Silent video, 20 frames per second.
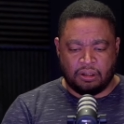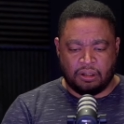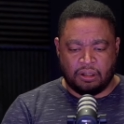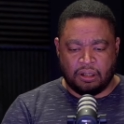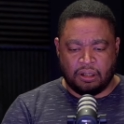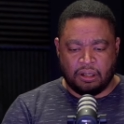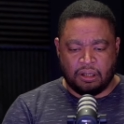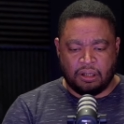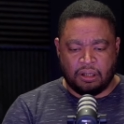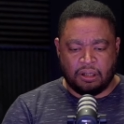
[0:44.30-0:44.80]

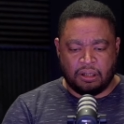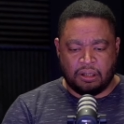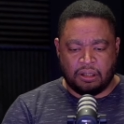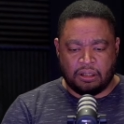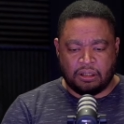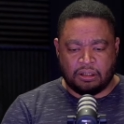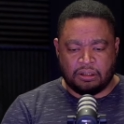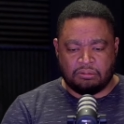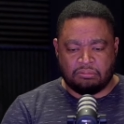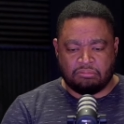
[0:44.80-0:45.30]

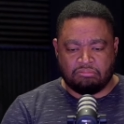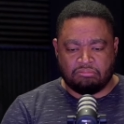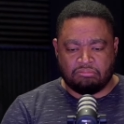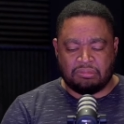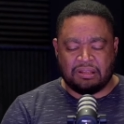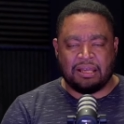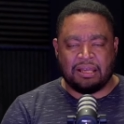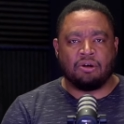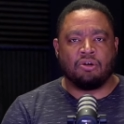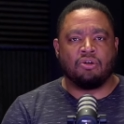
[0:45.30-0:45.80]
Eh,
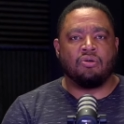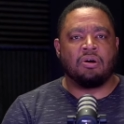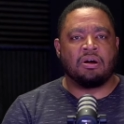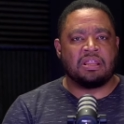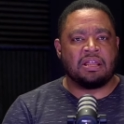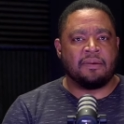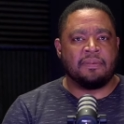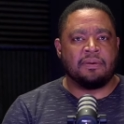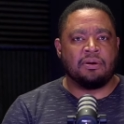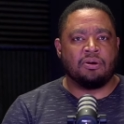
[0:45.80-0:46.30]
dejó
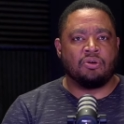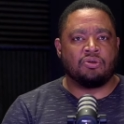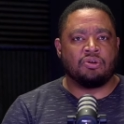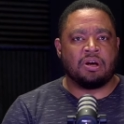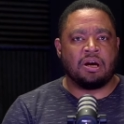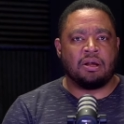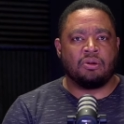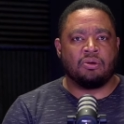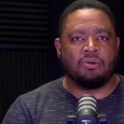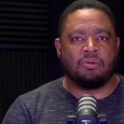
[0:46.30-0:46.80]
a David
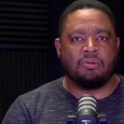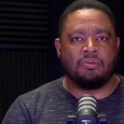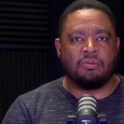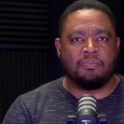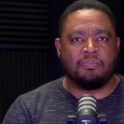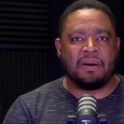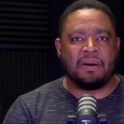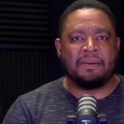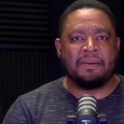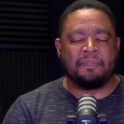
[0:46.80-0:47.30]
Collado
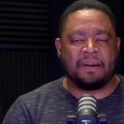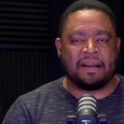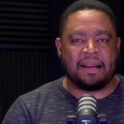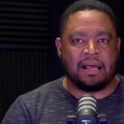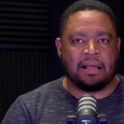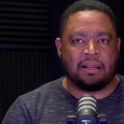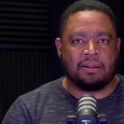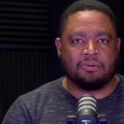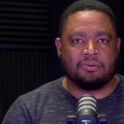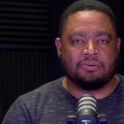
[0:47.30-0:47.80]
mal
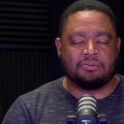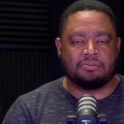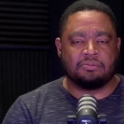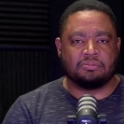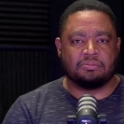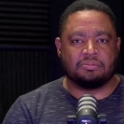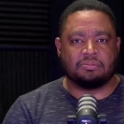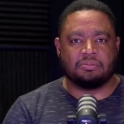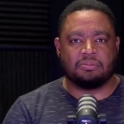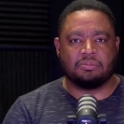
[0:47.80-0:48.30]
parado.
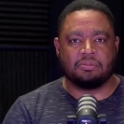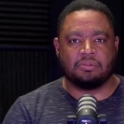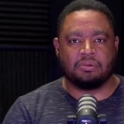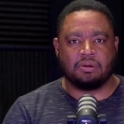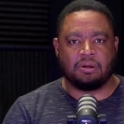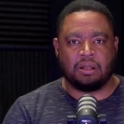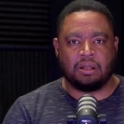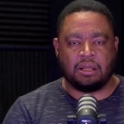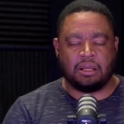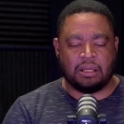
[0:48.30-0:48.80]

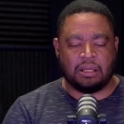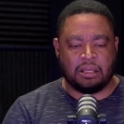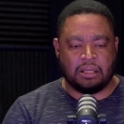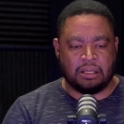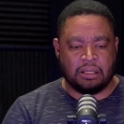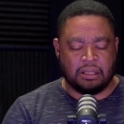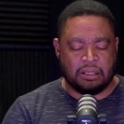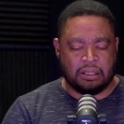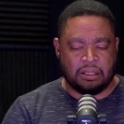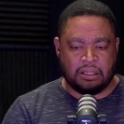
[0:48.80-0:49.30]

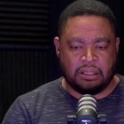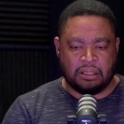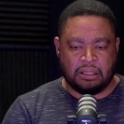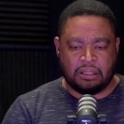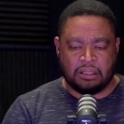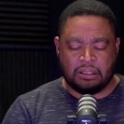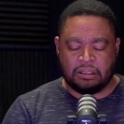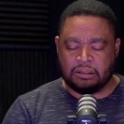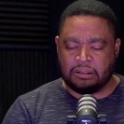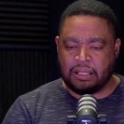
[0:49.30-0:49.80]
Eh,
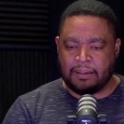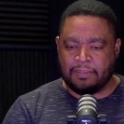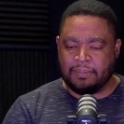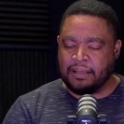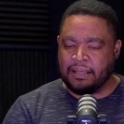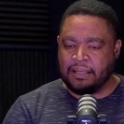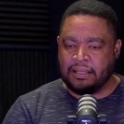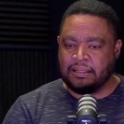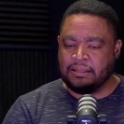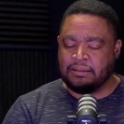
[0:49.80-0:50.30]

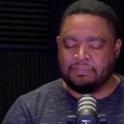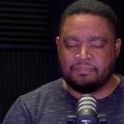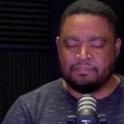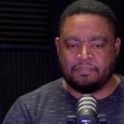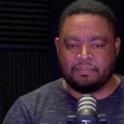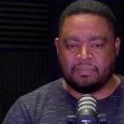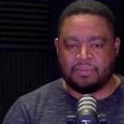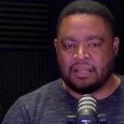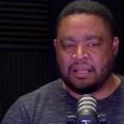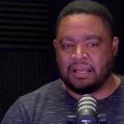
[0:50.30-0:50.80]
David
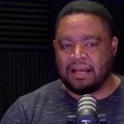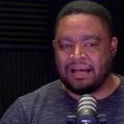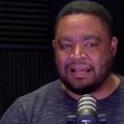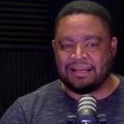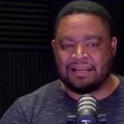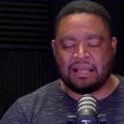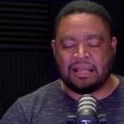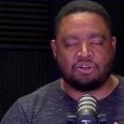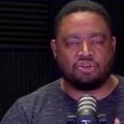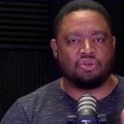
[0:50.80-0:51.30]
ha
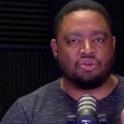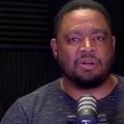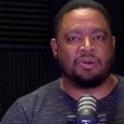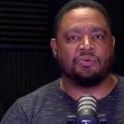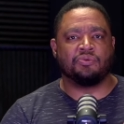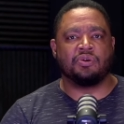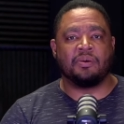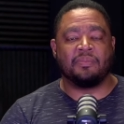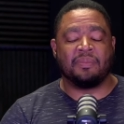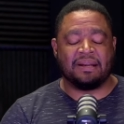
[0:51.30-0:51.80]

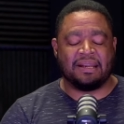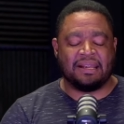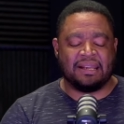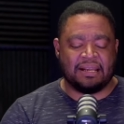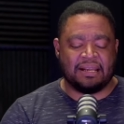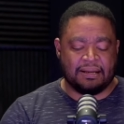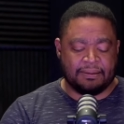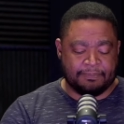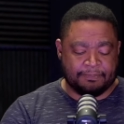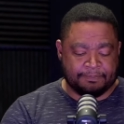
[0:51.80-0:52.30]
reaccionado de una
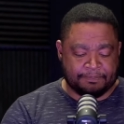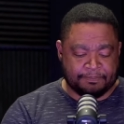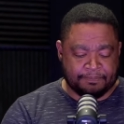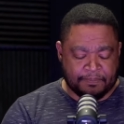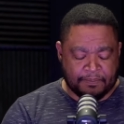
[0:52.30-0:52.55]
manera